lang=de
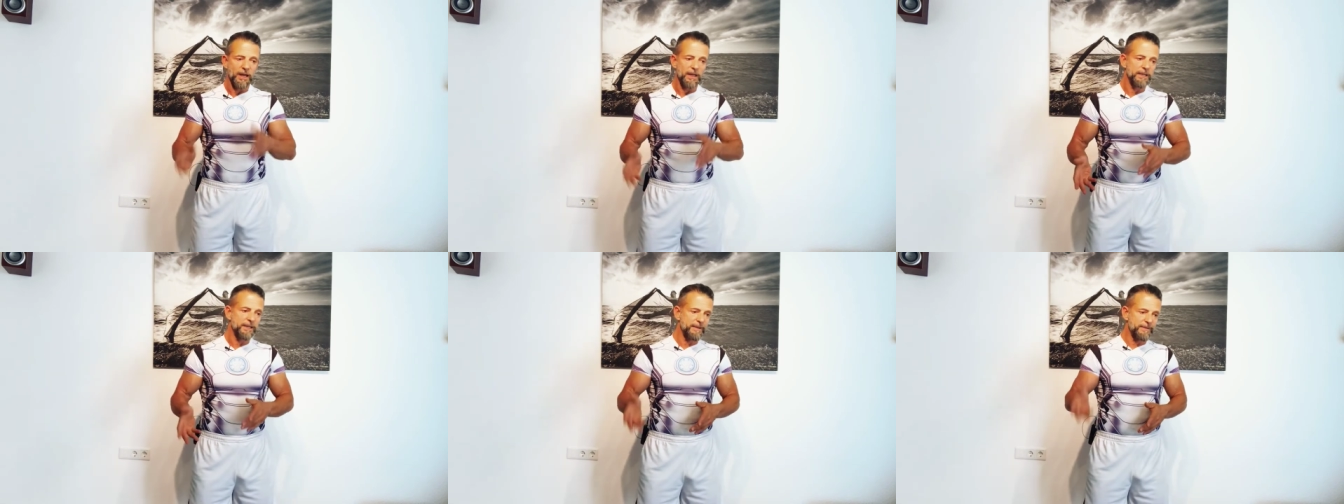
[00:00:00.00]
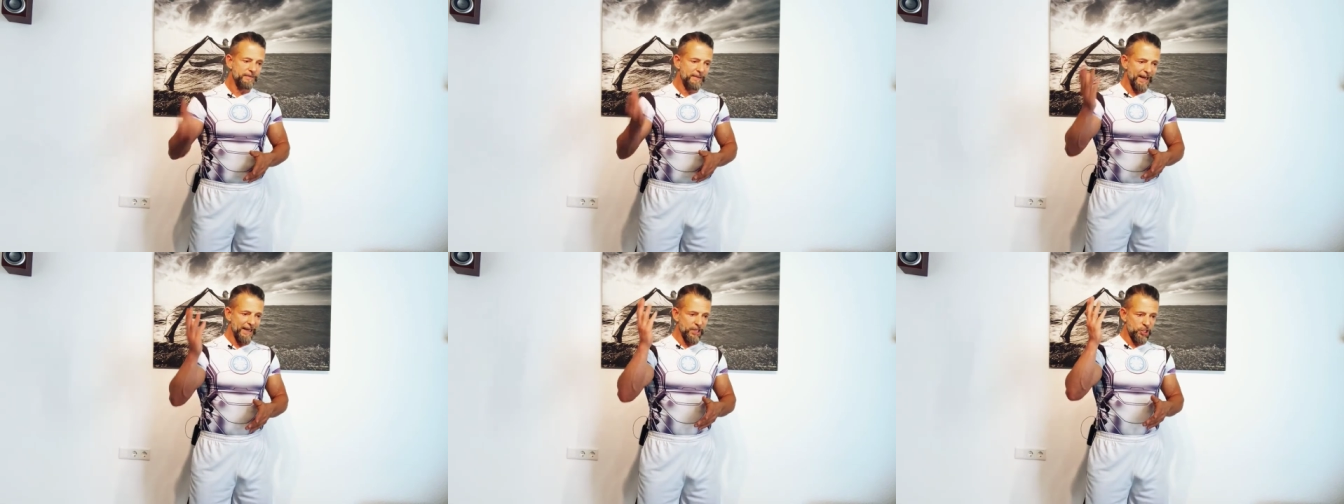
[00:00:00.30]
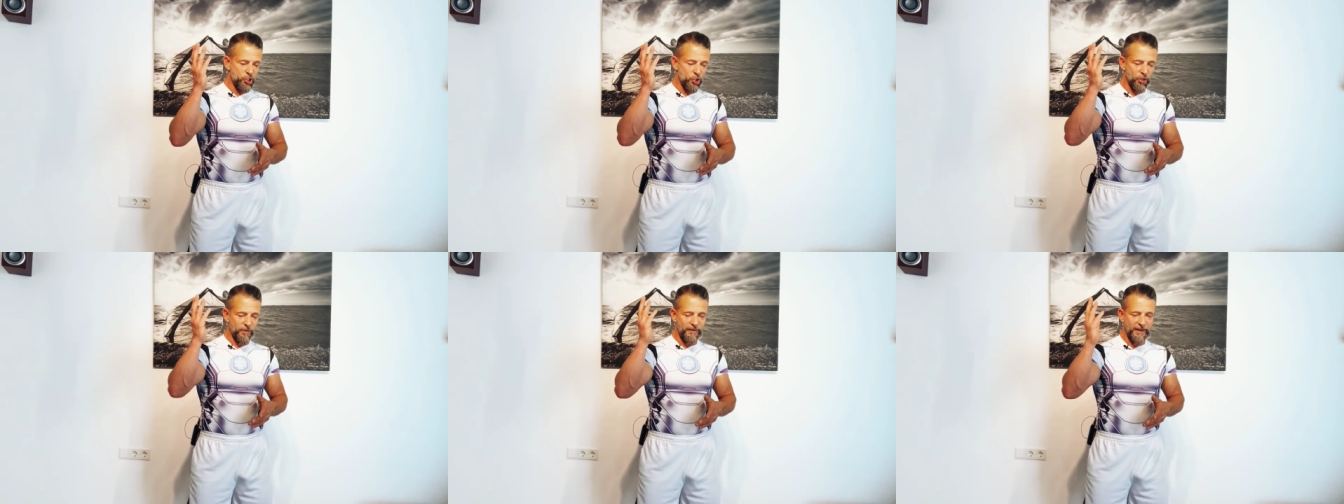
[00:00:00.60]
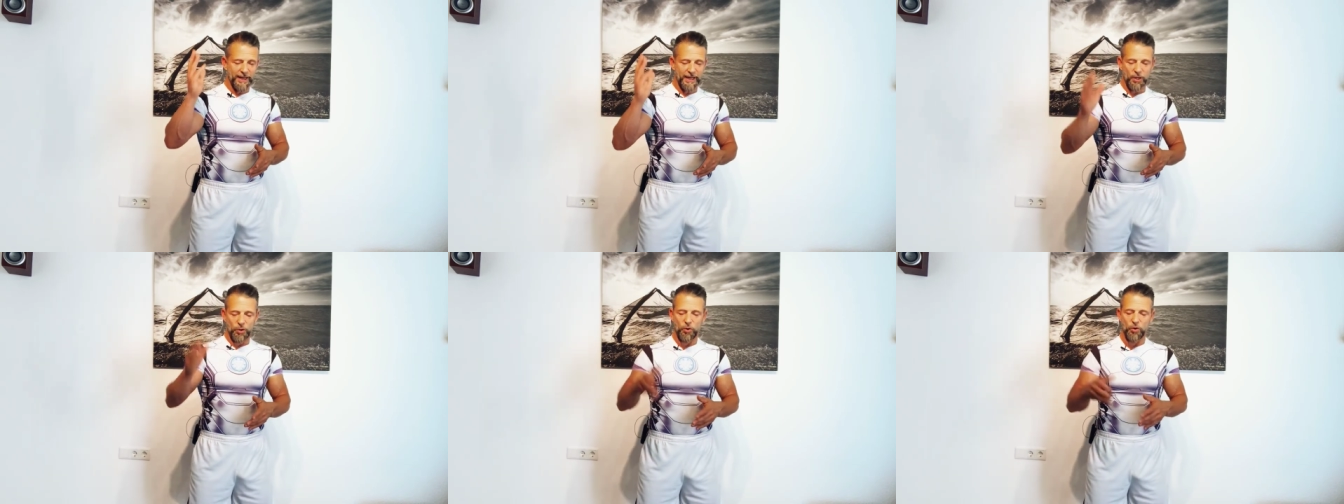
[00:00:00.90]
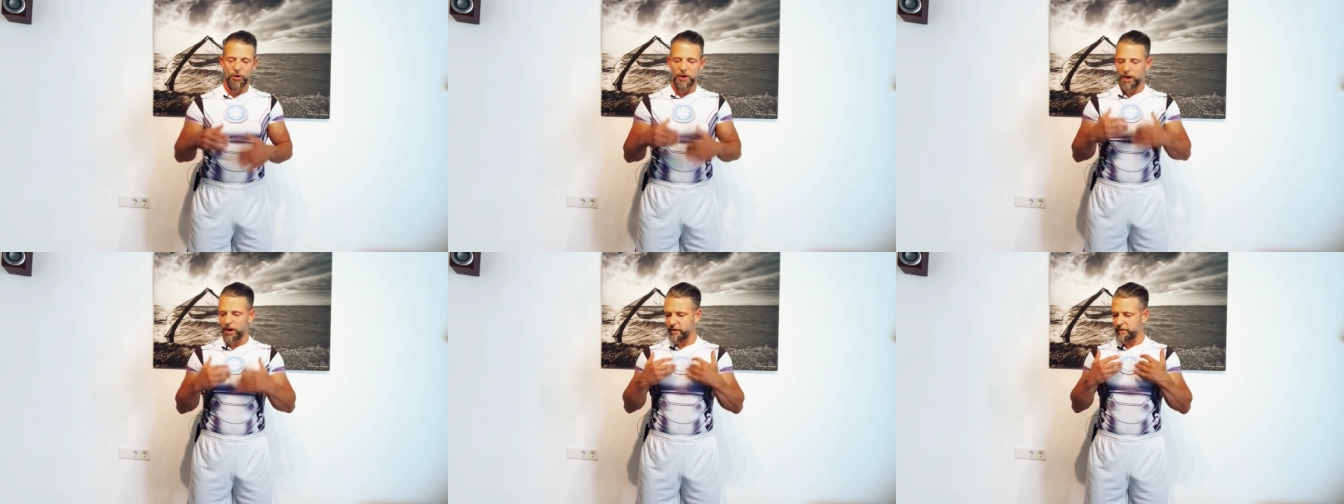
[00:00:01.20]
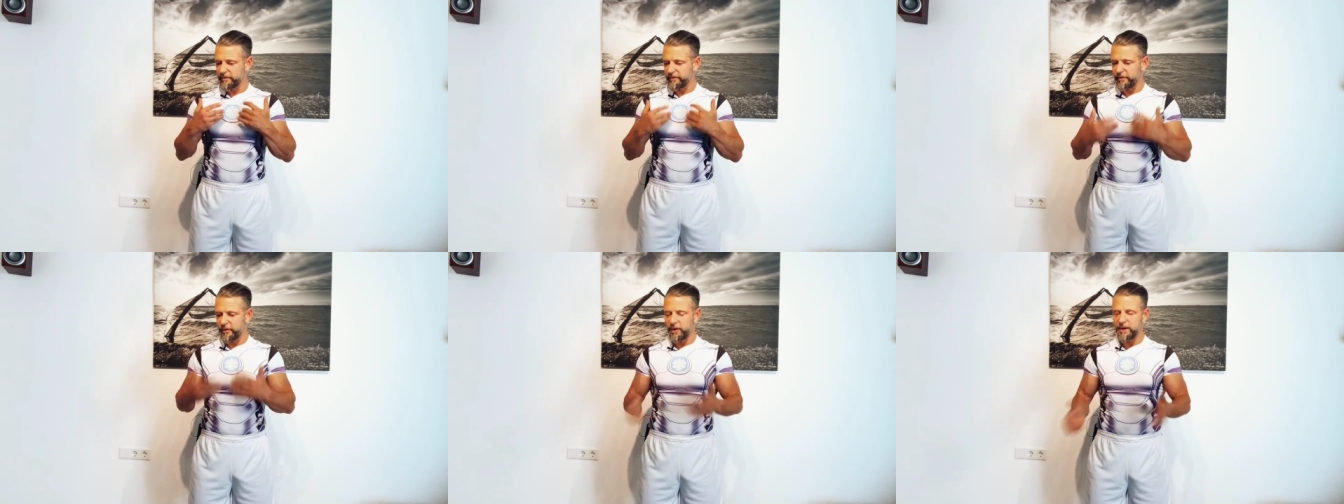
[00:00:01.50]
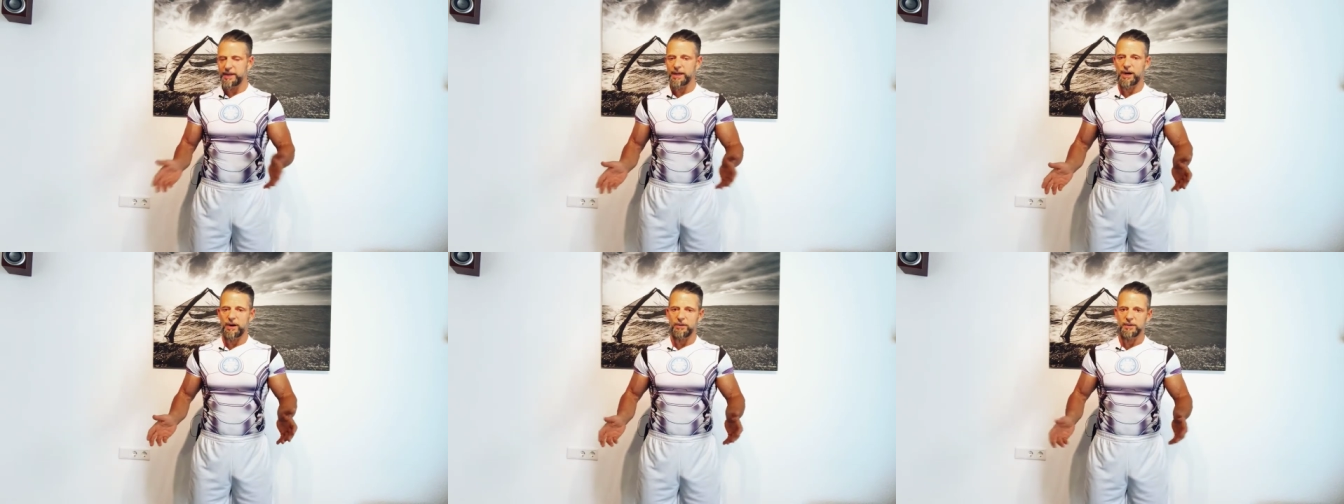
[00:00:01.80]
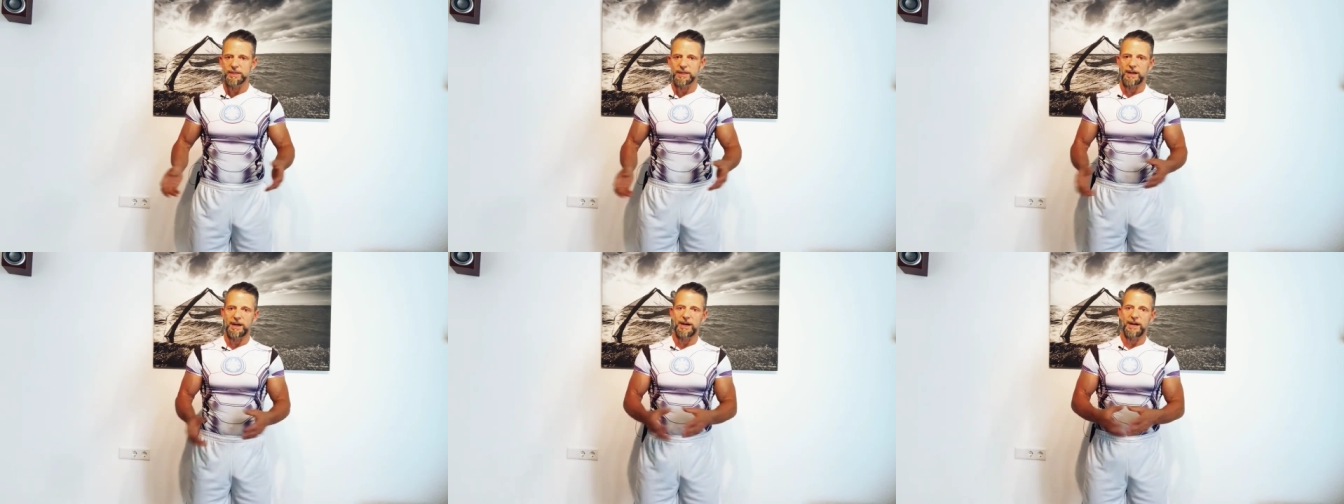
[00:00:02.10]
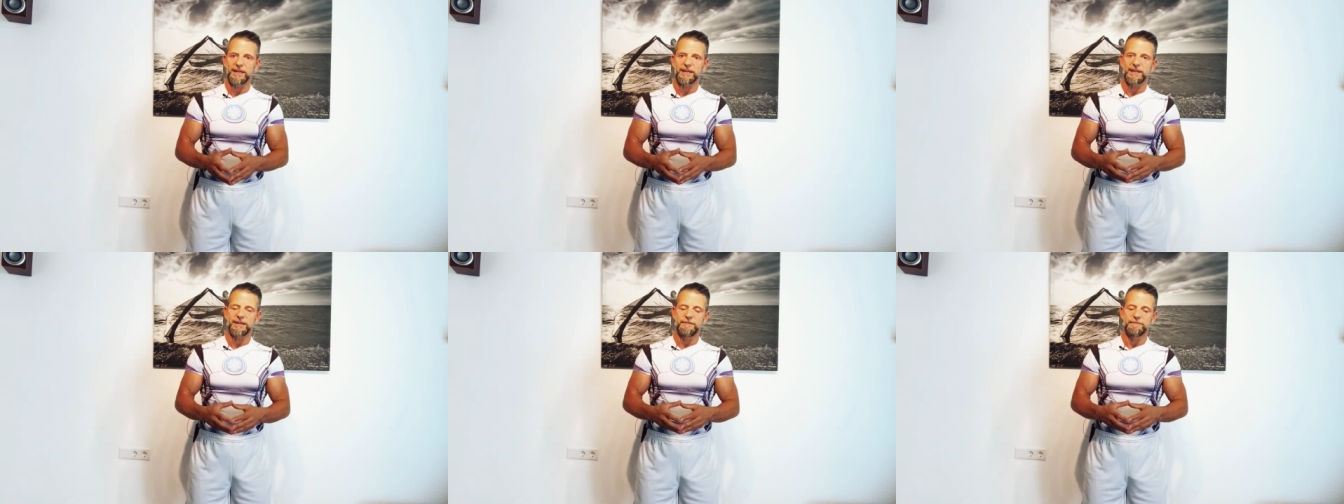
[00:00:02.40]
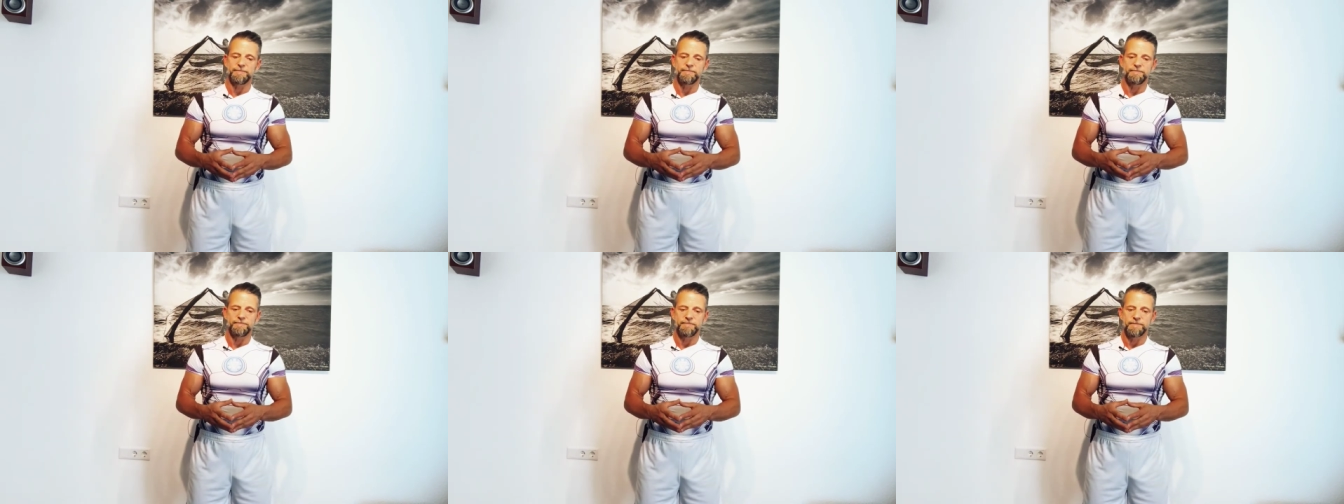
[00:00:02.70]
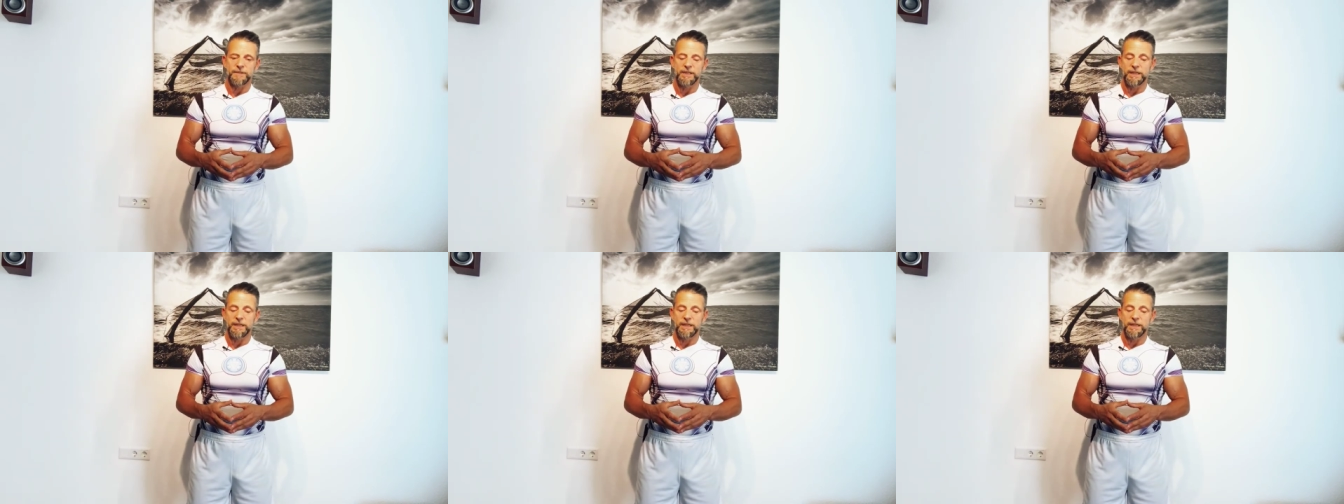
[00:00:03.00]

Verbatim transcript: Zwei Stockwerke hochlaufen, völlig außer Atem